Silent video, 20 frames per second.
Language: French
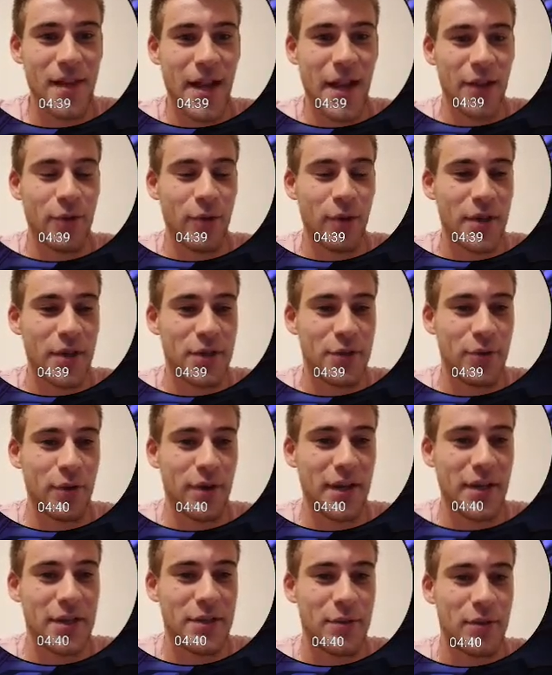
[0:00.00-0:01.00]
Et il nous reste deux
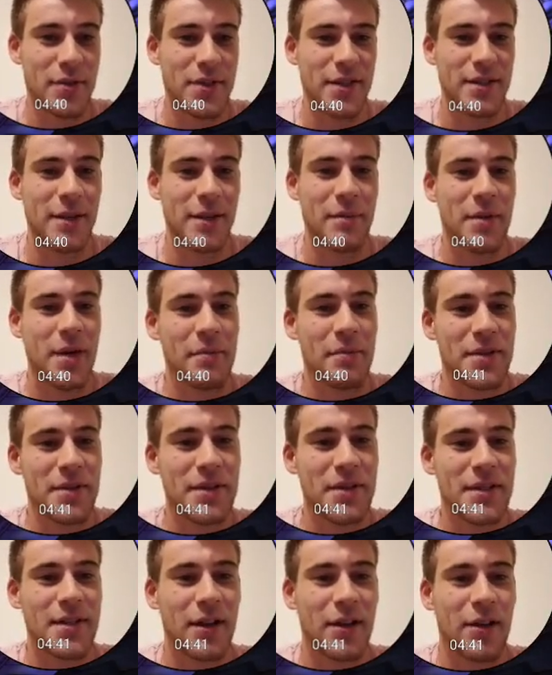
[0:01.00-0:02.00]
cristaux, ça serait bien un
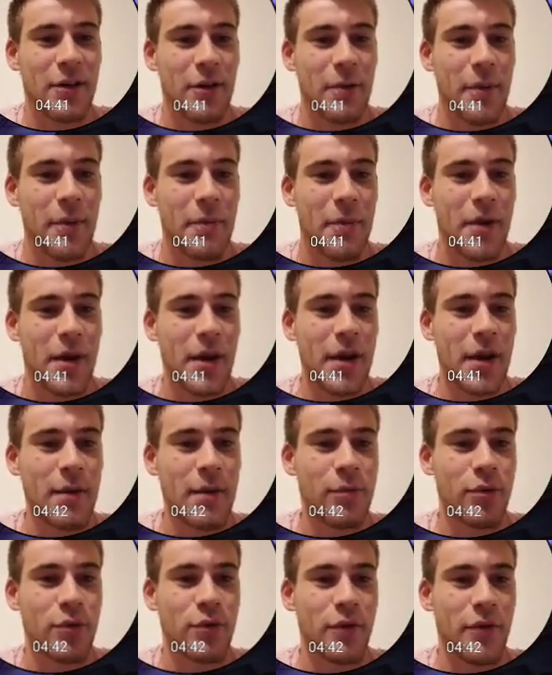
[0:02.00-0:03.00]
petit 5 quand même,
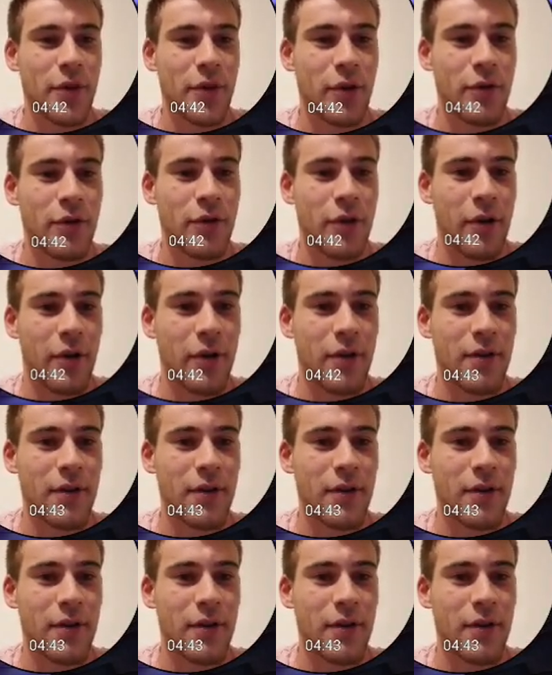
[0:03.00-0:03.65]
pour sauver l'honneur.